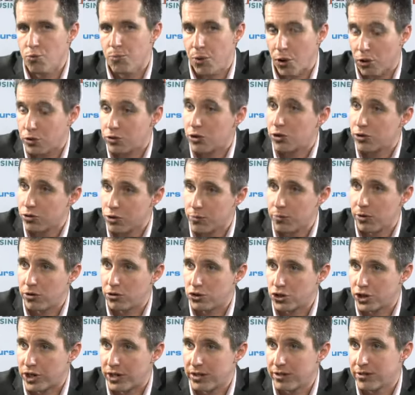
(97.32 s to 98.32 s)
porteurs de
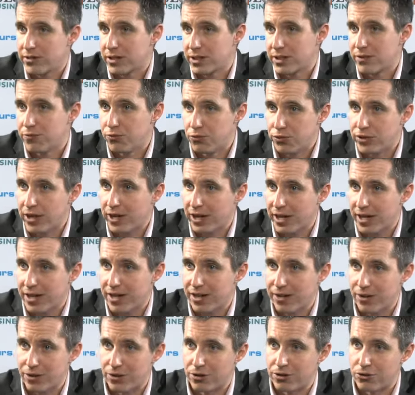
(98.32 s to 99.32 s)
projets qui
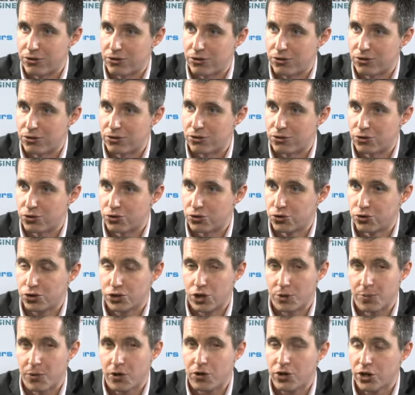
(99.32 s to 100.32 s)
voudraient euh,
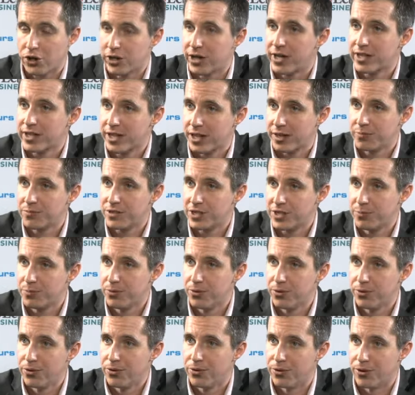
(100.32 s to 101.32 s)
justement connaître un petit
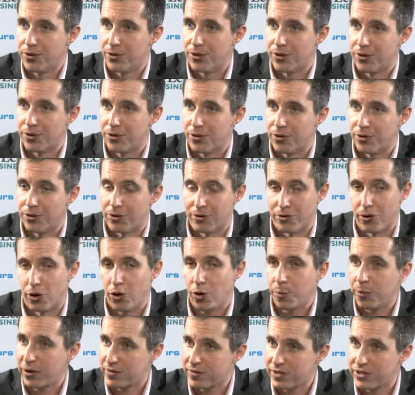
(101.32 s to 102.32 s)
peu euh, dans
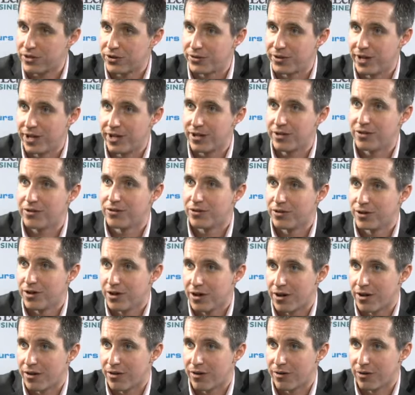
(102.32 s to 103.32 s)
leur prévisionnel
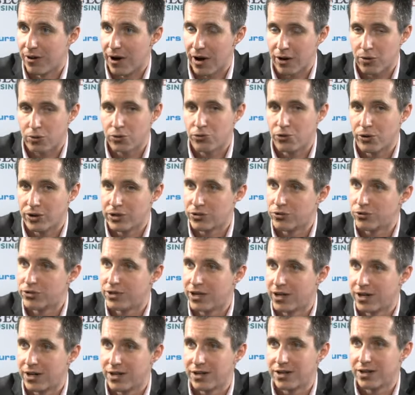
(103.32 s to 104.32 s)
euh, un compte de
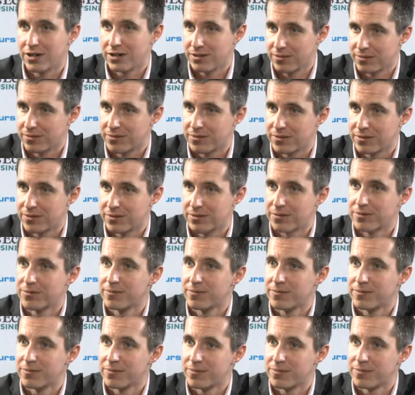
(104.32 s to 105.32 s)
résultat.
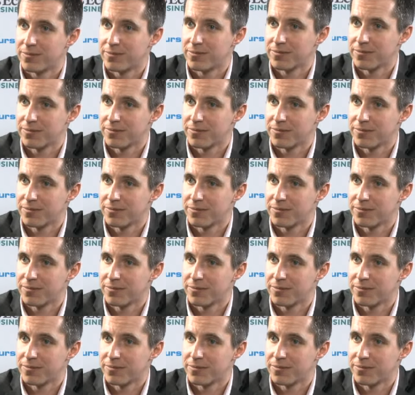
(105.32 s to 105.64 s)
D'accord, donc